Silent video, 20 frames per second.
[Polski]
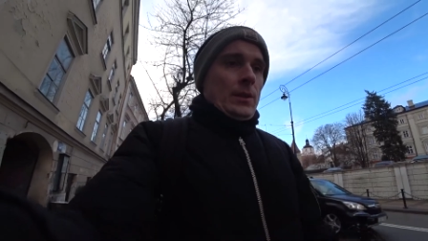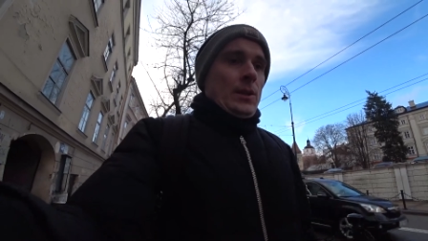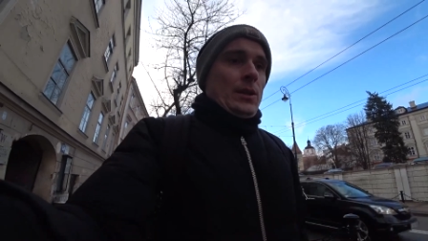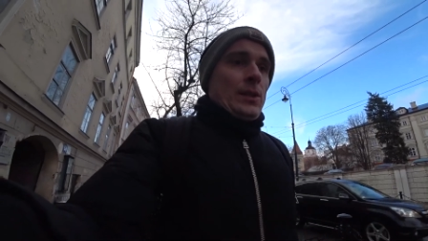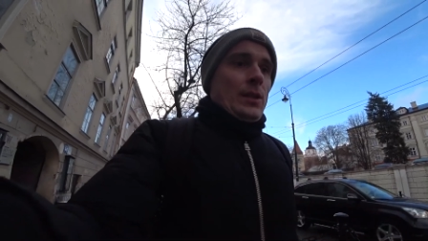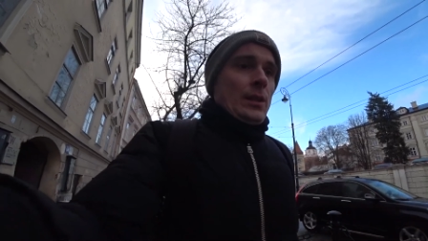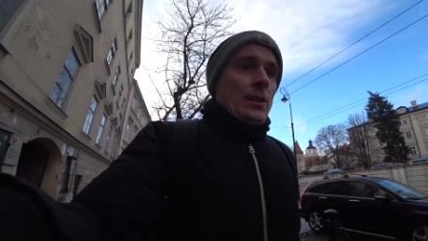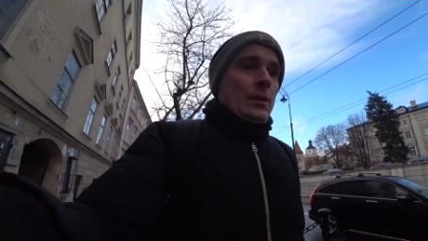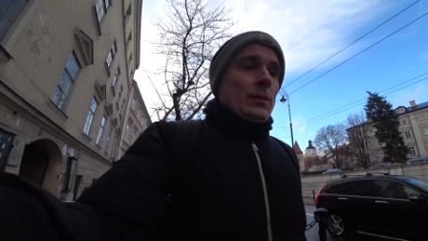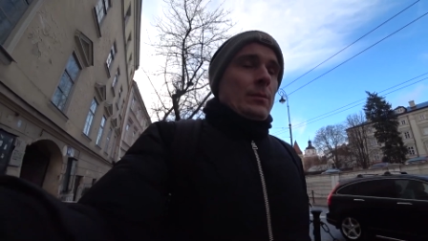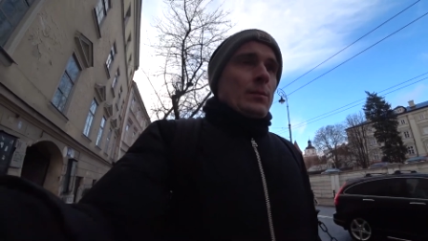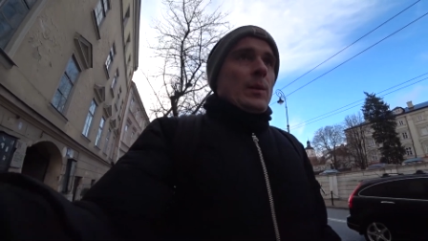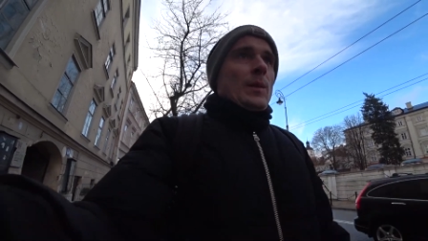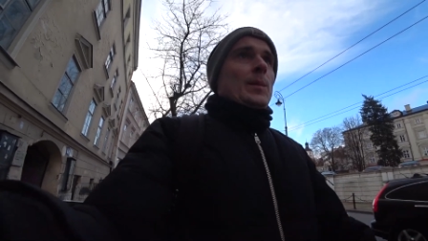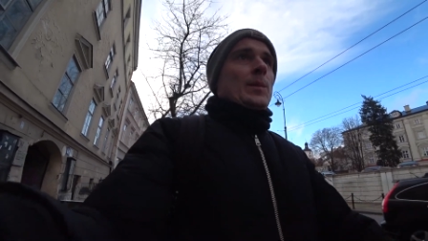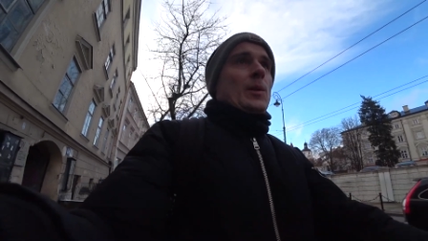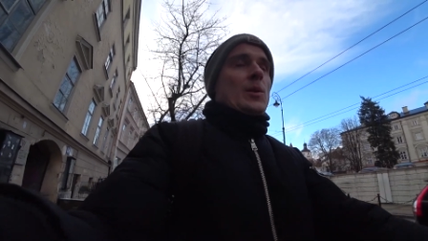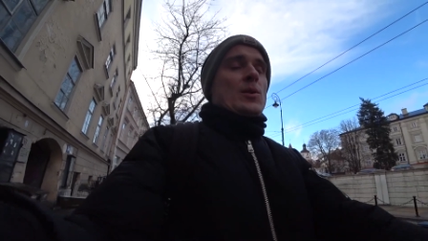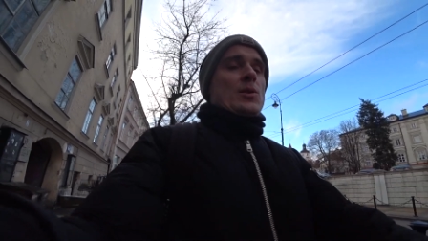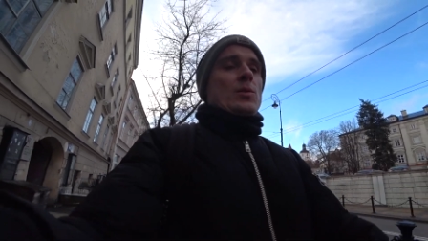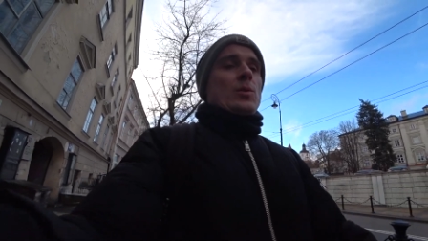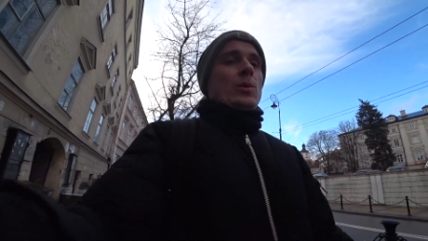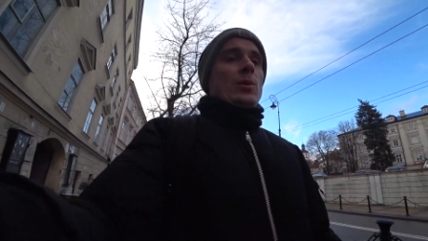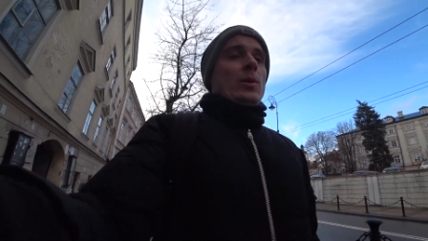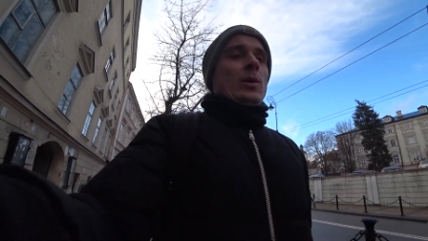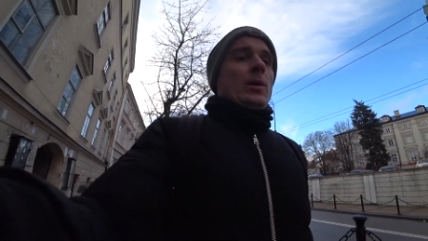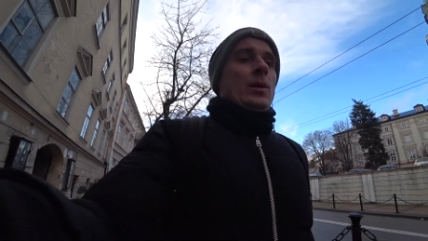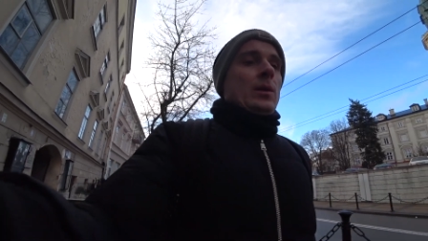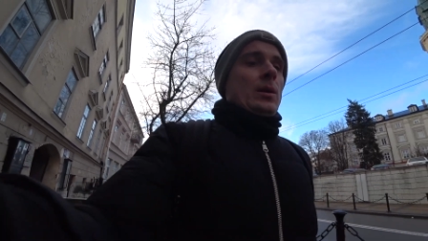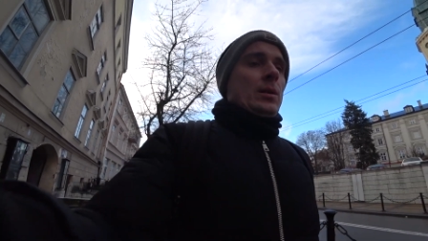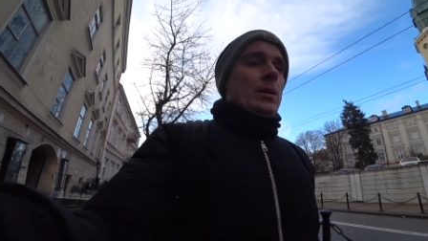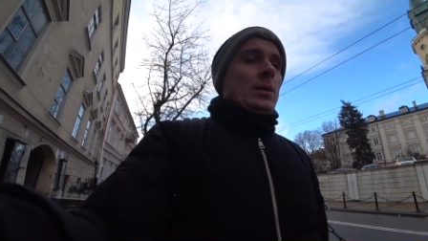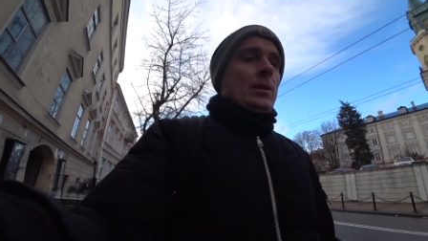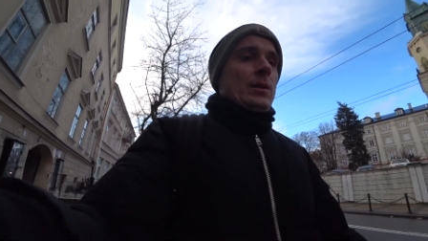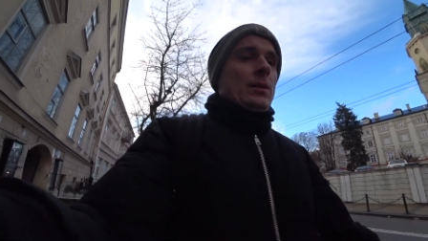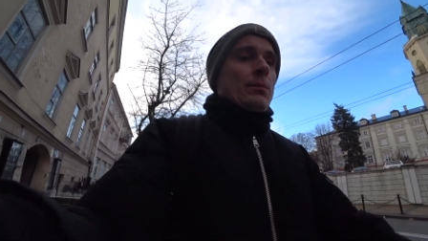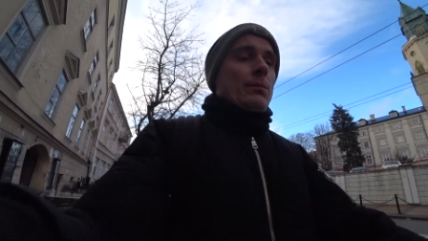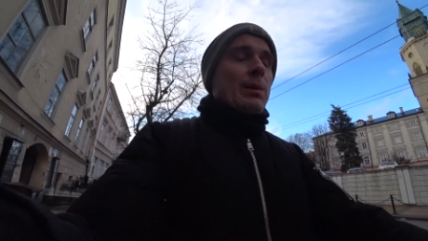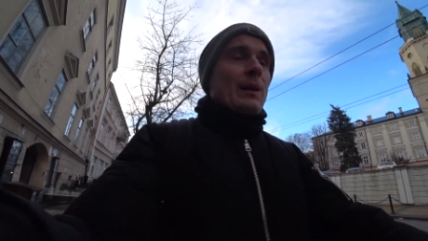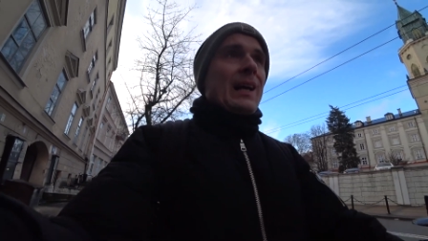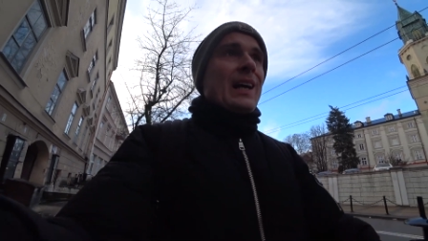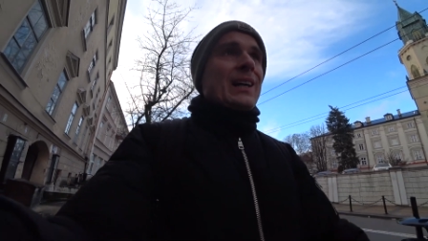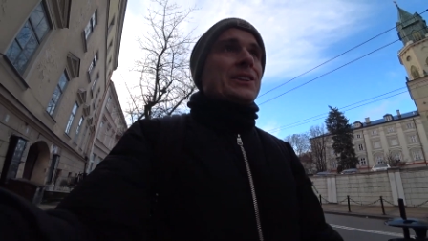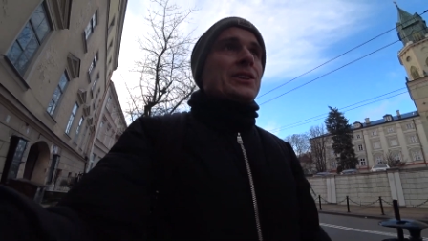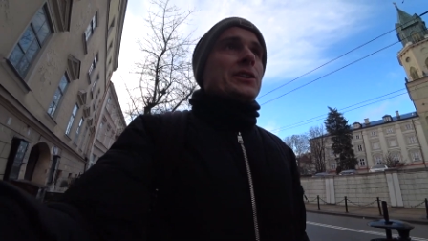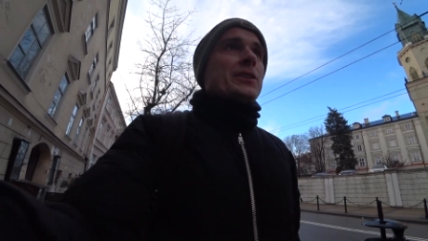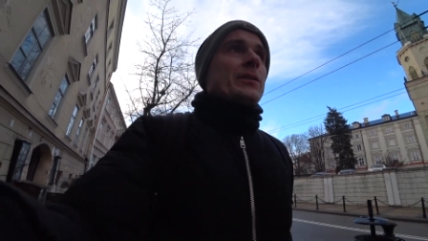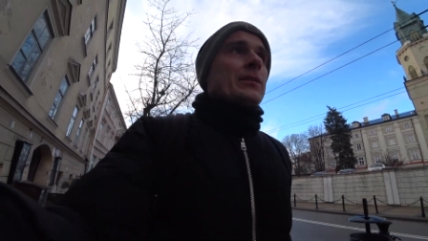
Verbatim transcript: i po prostu brać